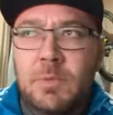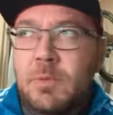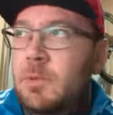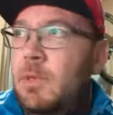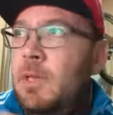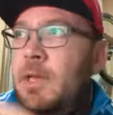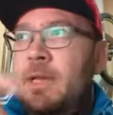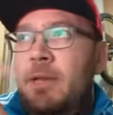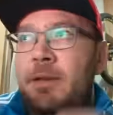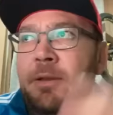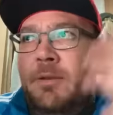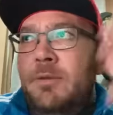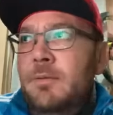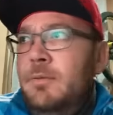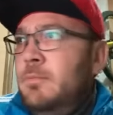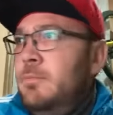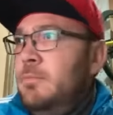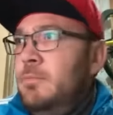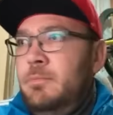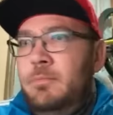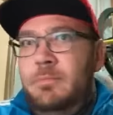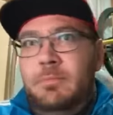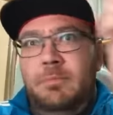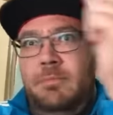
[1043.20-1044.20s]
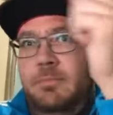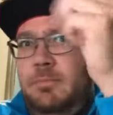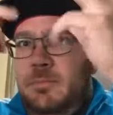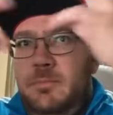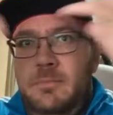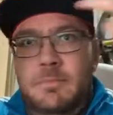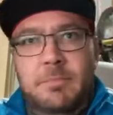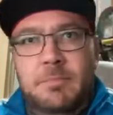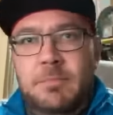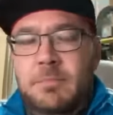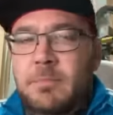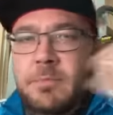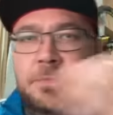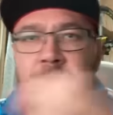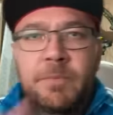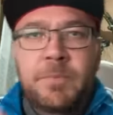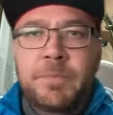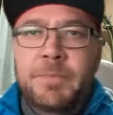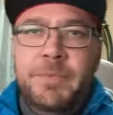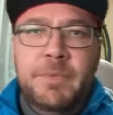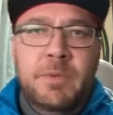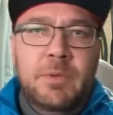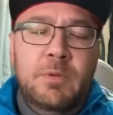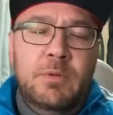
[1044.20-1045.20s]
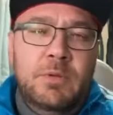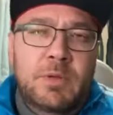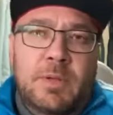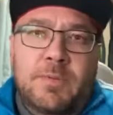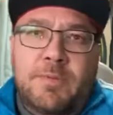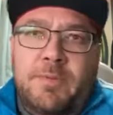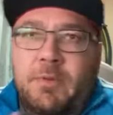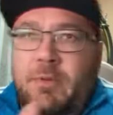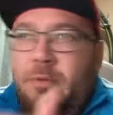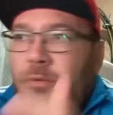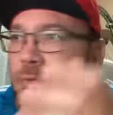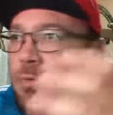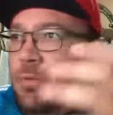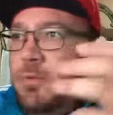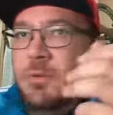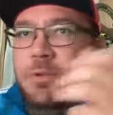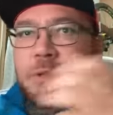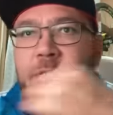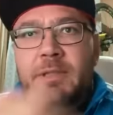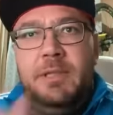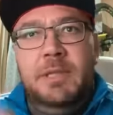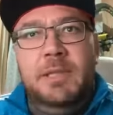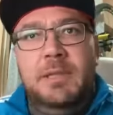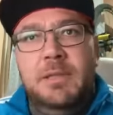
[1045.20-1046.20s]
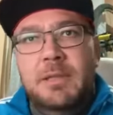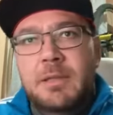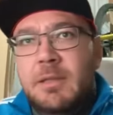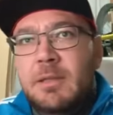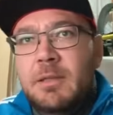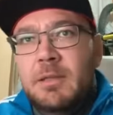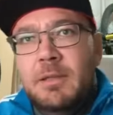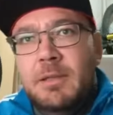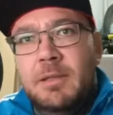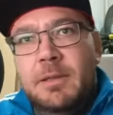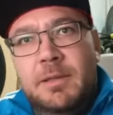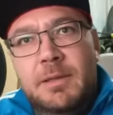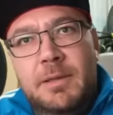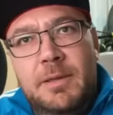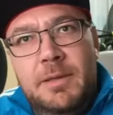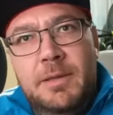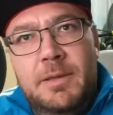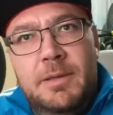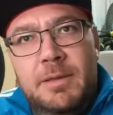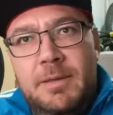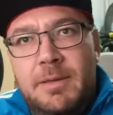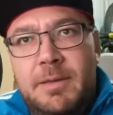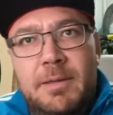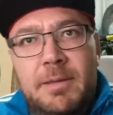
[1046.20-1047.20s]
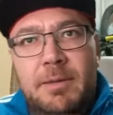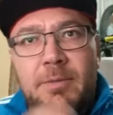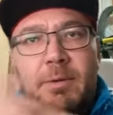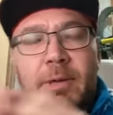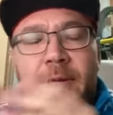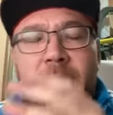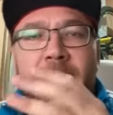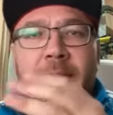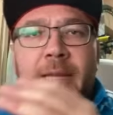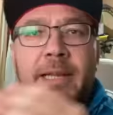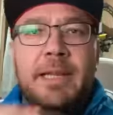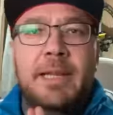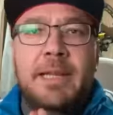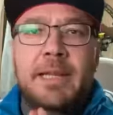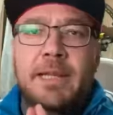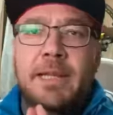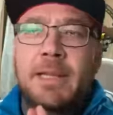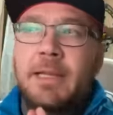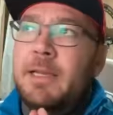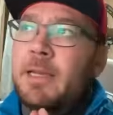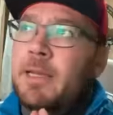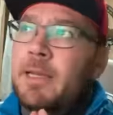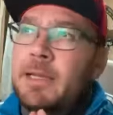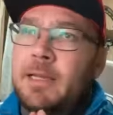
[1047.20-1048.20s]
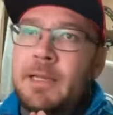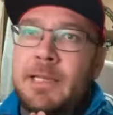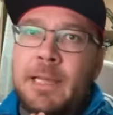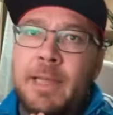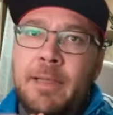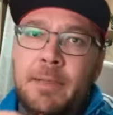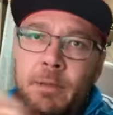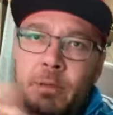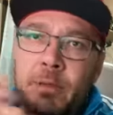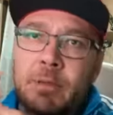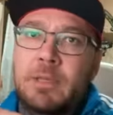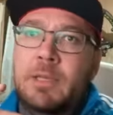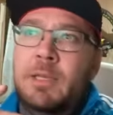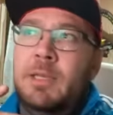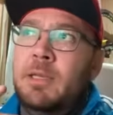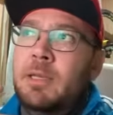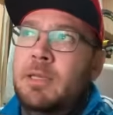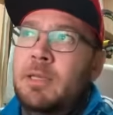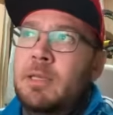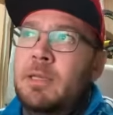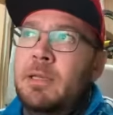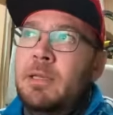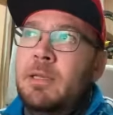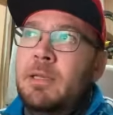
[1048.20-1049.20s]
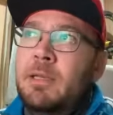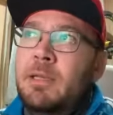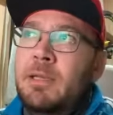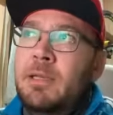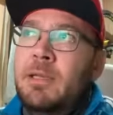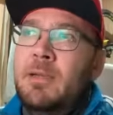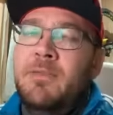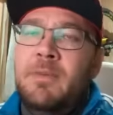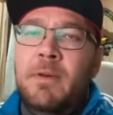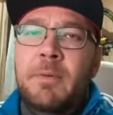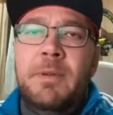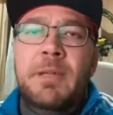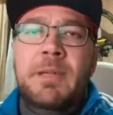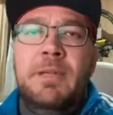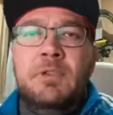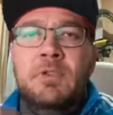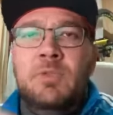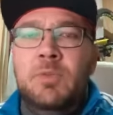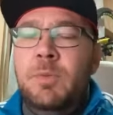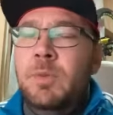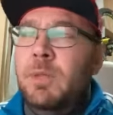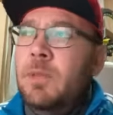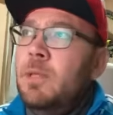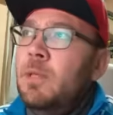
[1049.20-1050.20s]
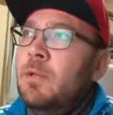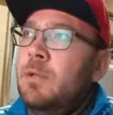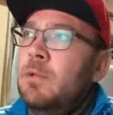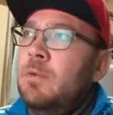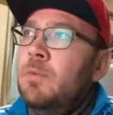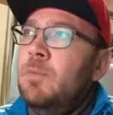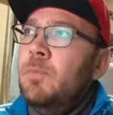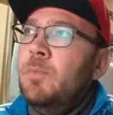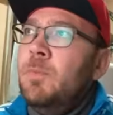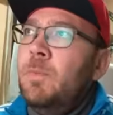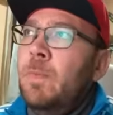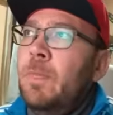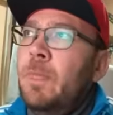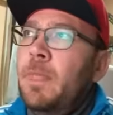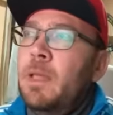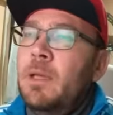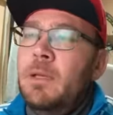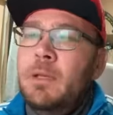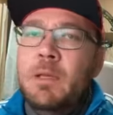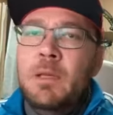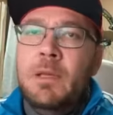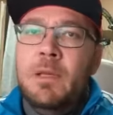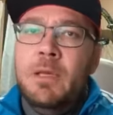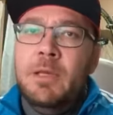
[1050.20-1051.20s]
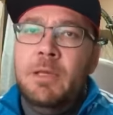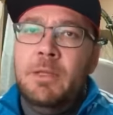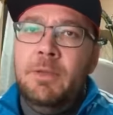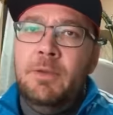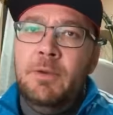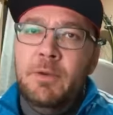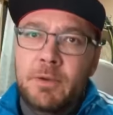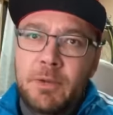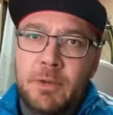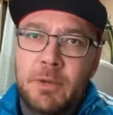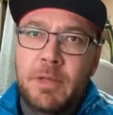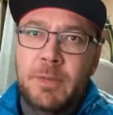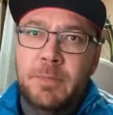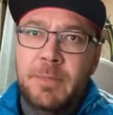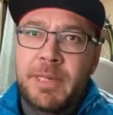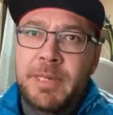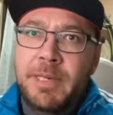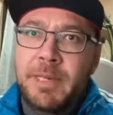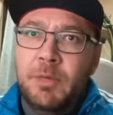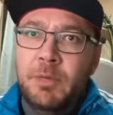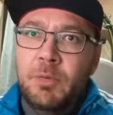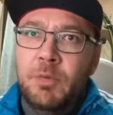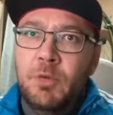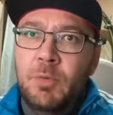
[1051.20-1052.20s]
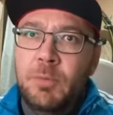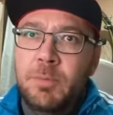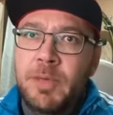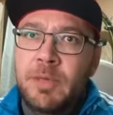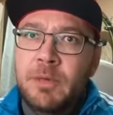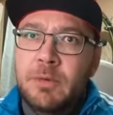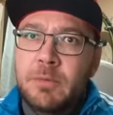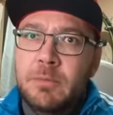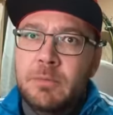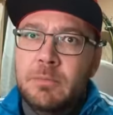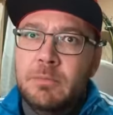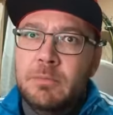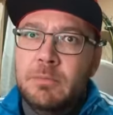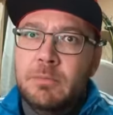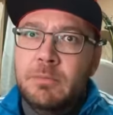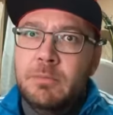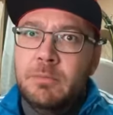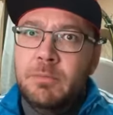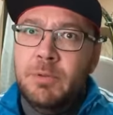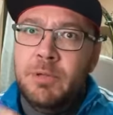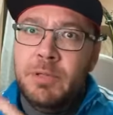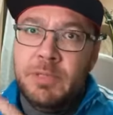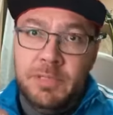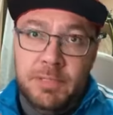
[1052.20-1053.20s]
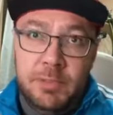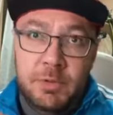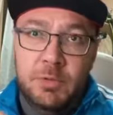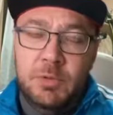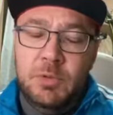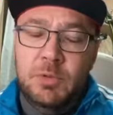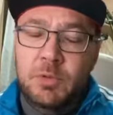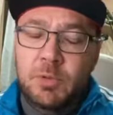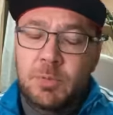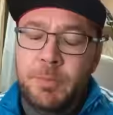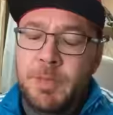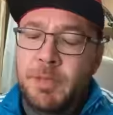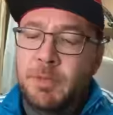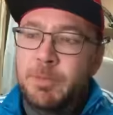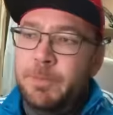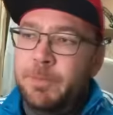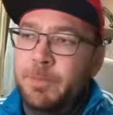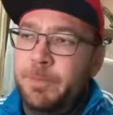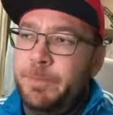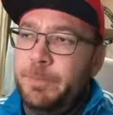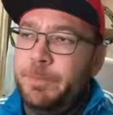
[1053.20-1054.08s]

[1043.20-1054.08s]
Canyon, no sé, Focus, yo qué sé, eh, cualquiera eh, la adopte y, fabrique sus bicis con... Yo creo que el mercado europeo, porque esto es europeo,